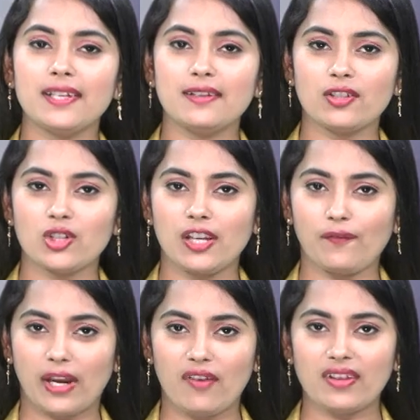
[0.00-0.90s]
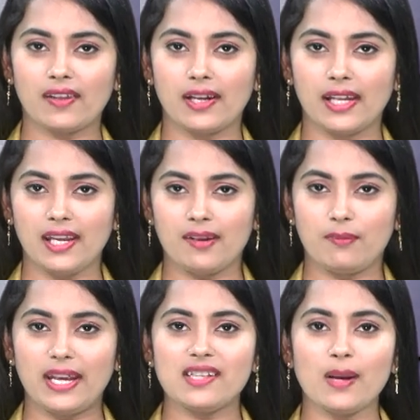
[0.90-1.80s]
పిసిసి చీఫ్ రేవంత్ రెడ్డి
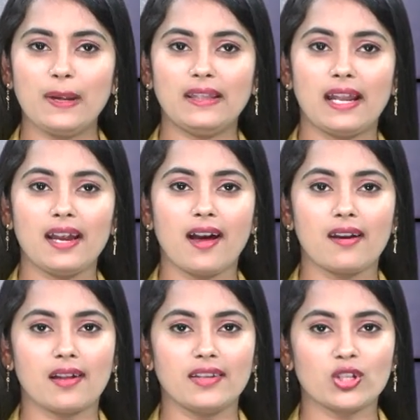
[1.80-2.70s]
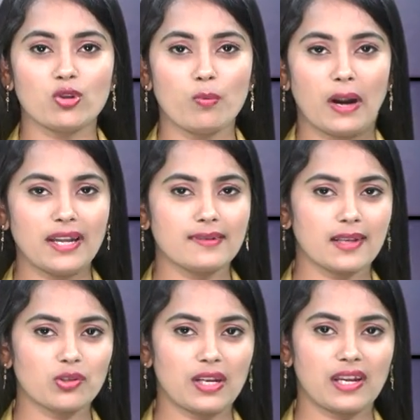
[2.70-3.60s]
బీజేపీ తెలంగాణ అధ్యక్షుడు బండి
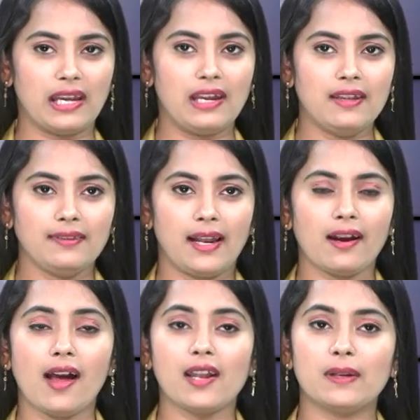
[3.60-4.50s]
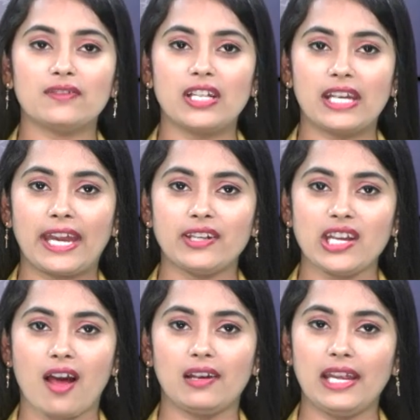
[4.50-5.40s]
సంజయ్కి తెలంగాణ మంత్రి
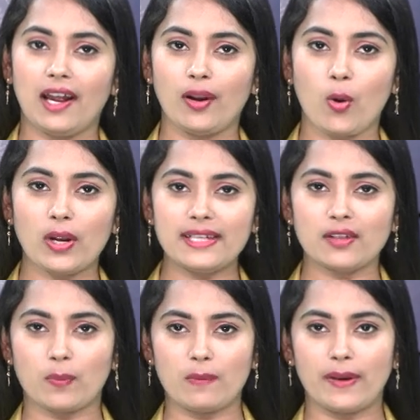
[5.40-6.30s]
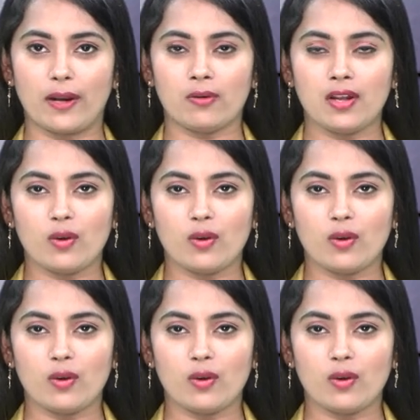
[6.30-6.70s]
కేటీఆర్ లీగల్ నోటీసులు పంపారు